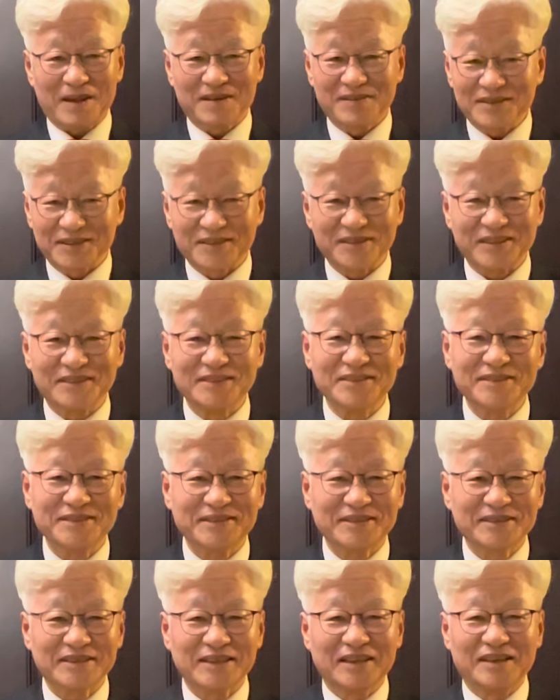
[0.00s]
첫째는
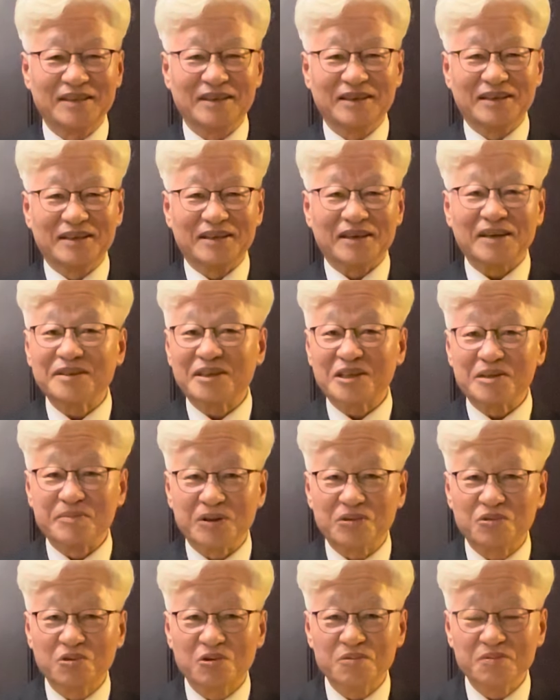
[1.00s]

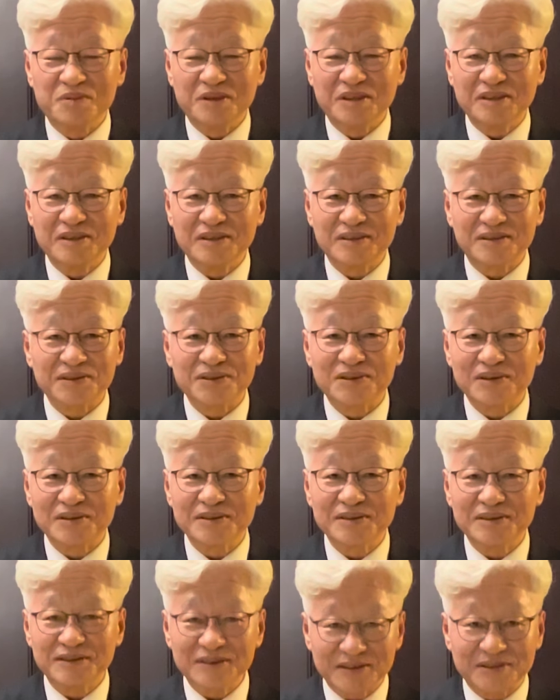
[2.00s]
하나님의 도움이
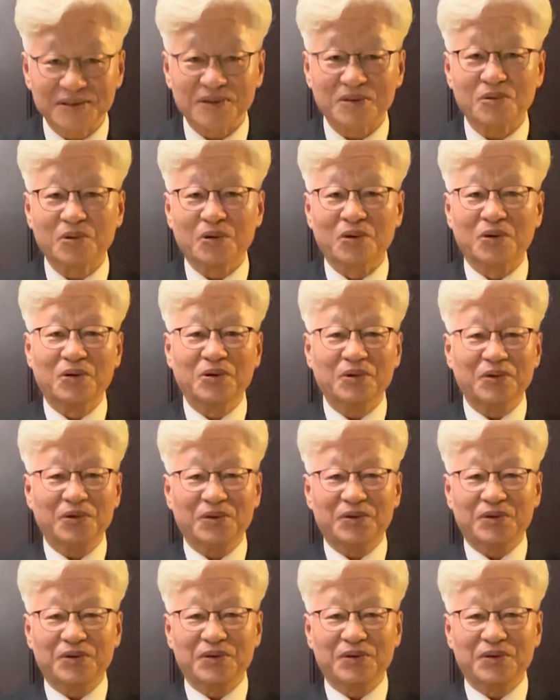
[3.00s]
있었고